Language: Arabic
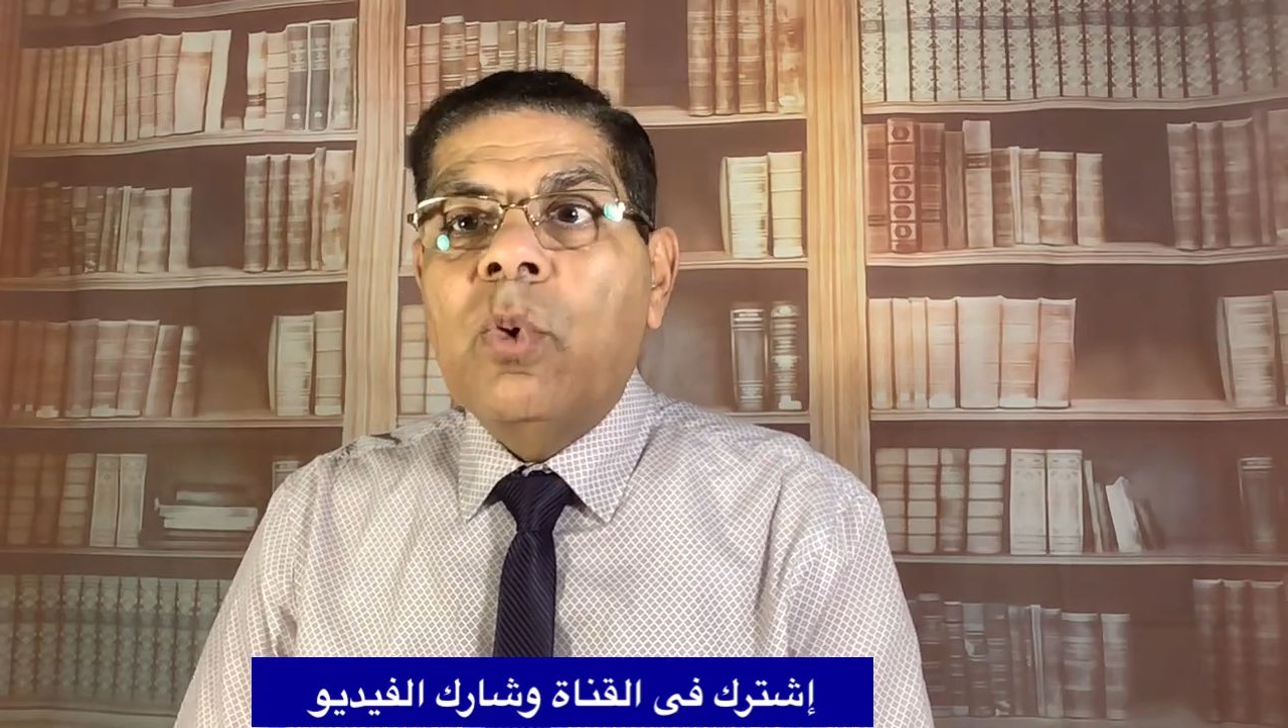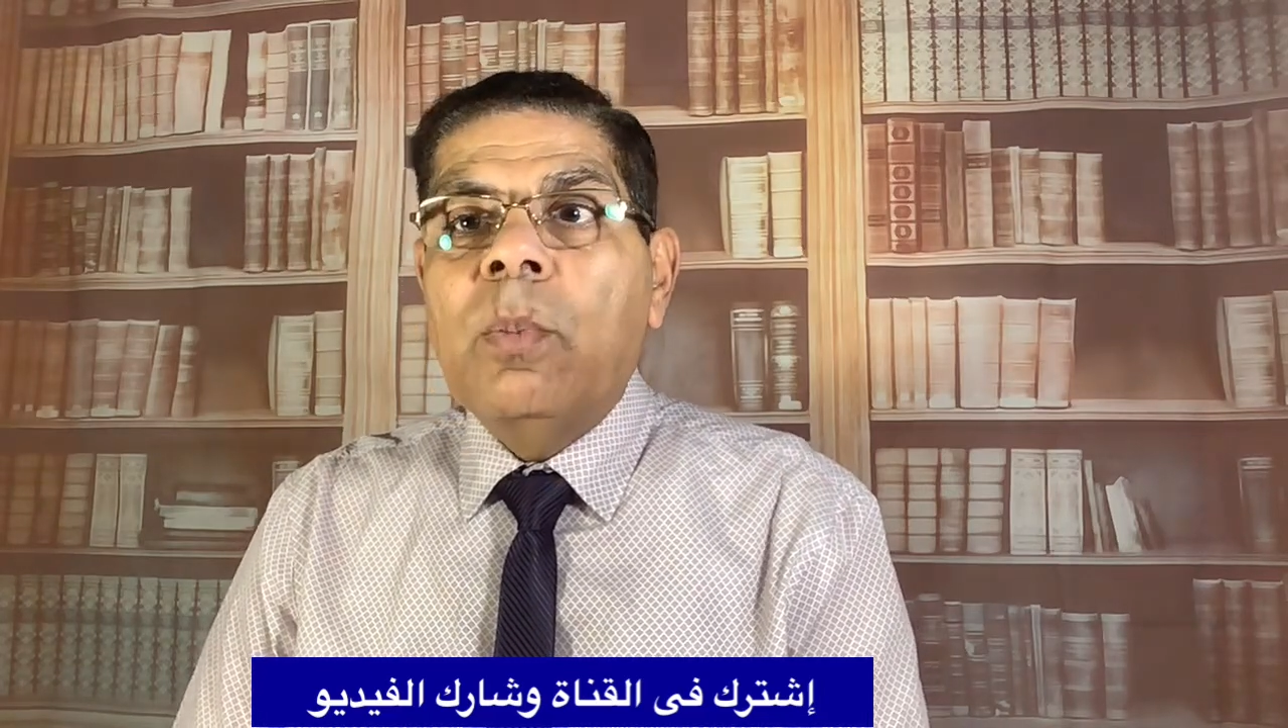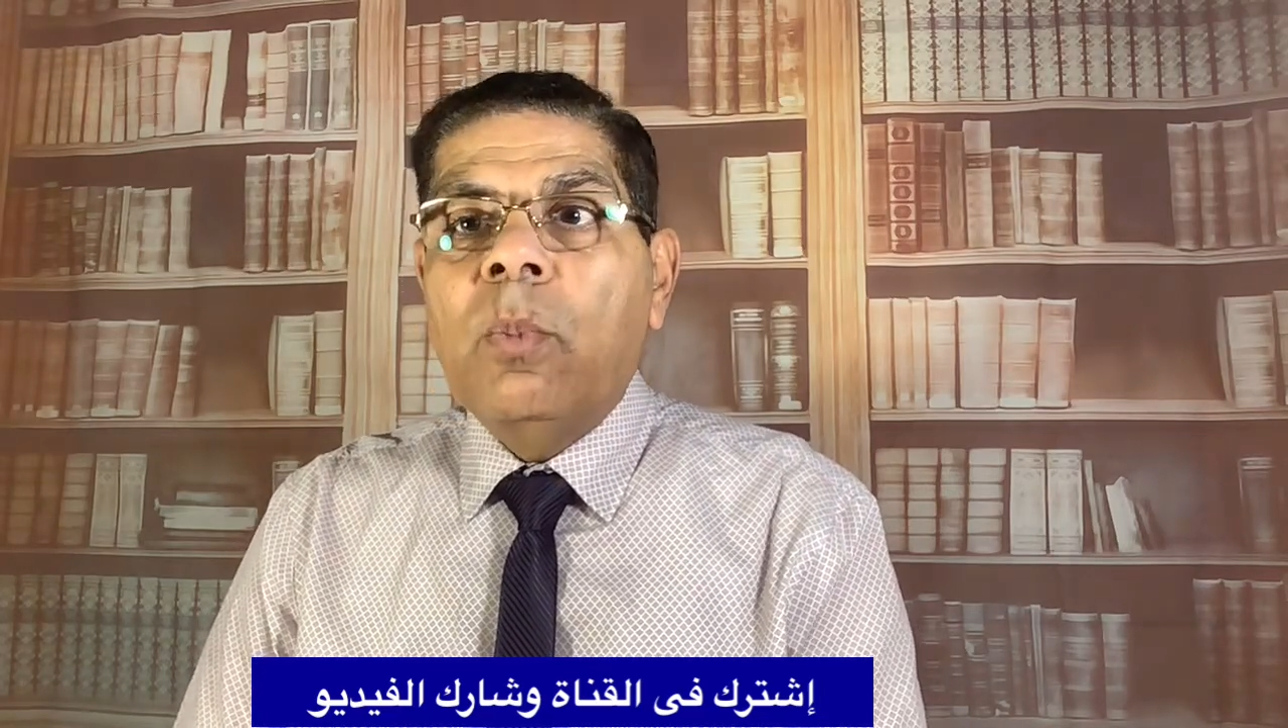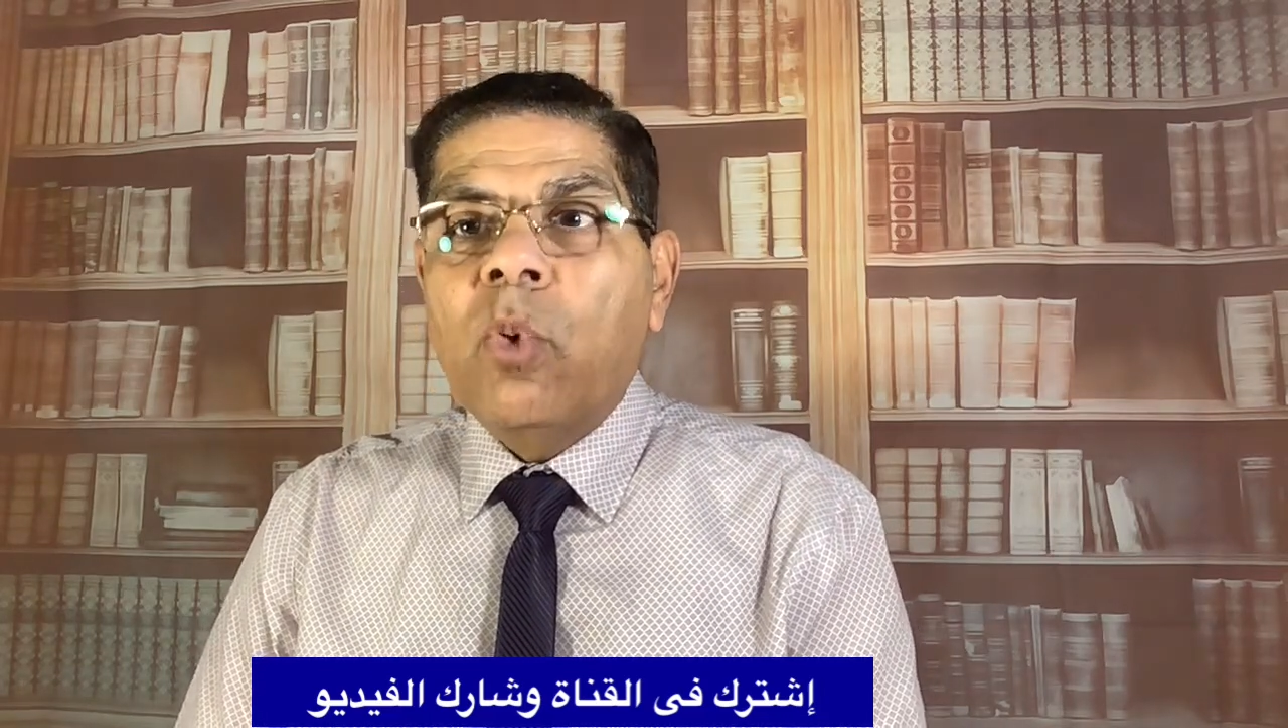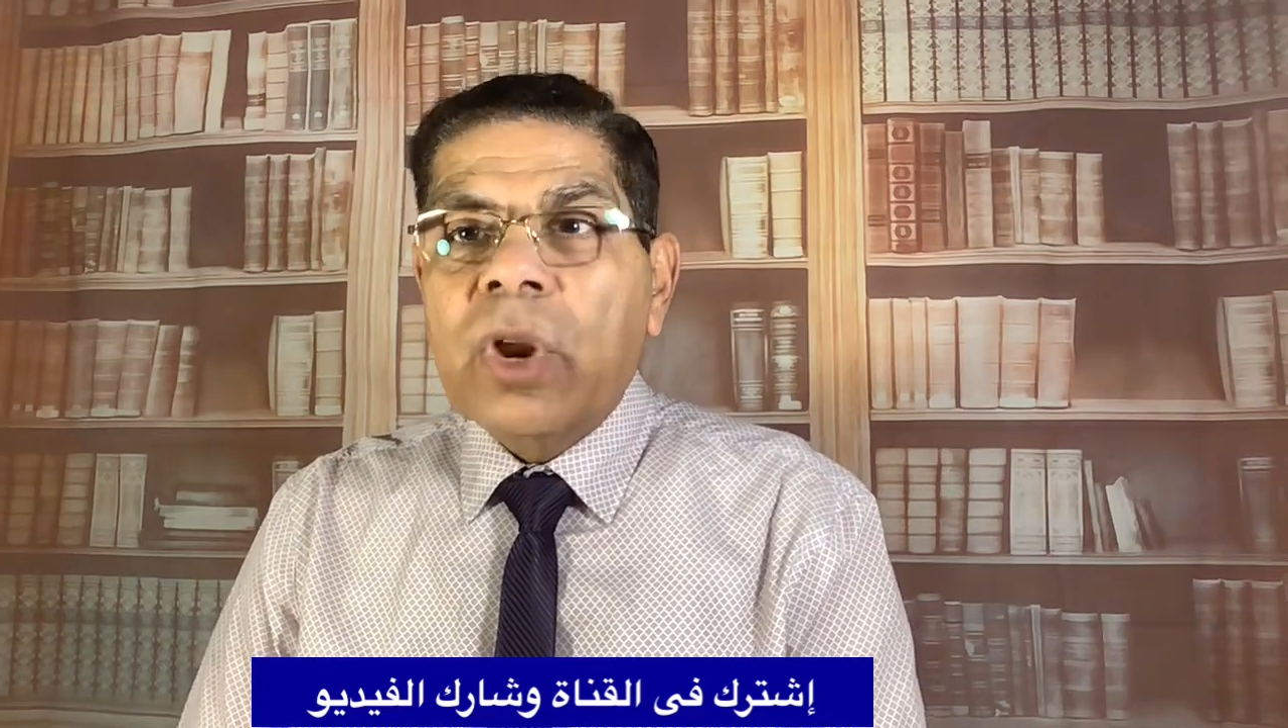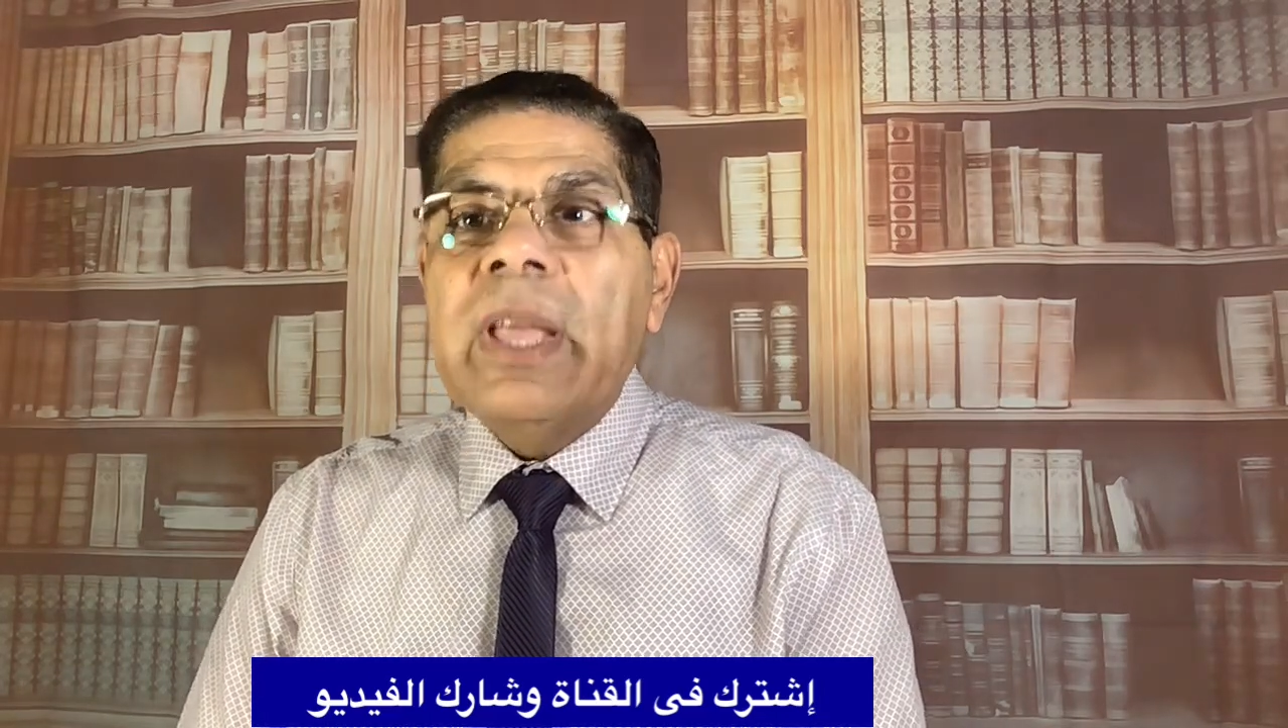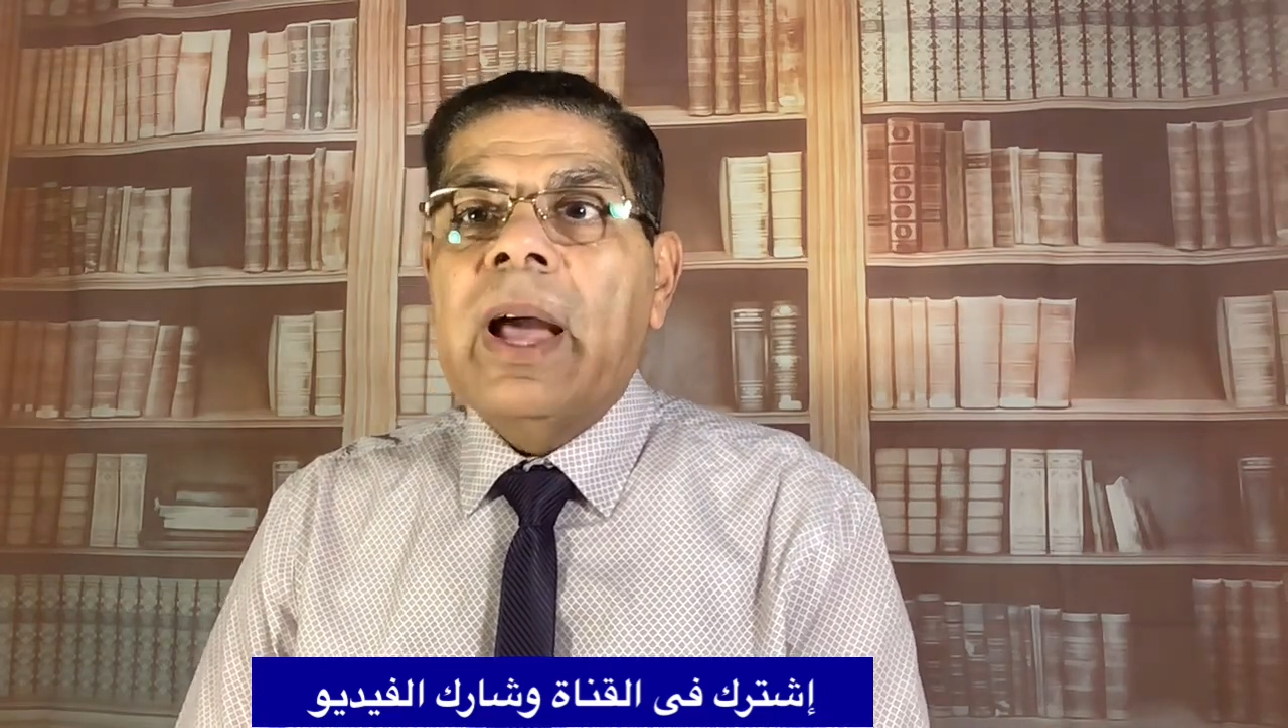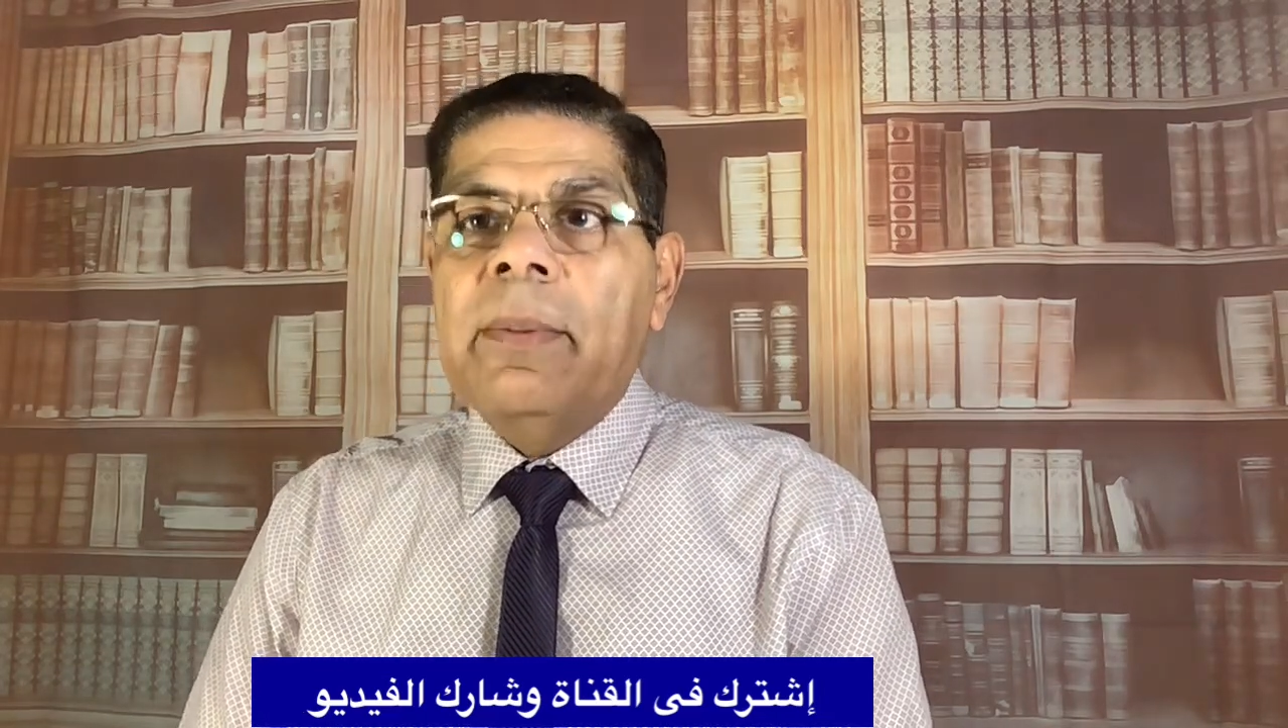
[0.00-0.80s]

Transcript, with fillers: مريعه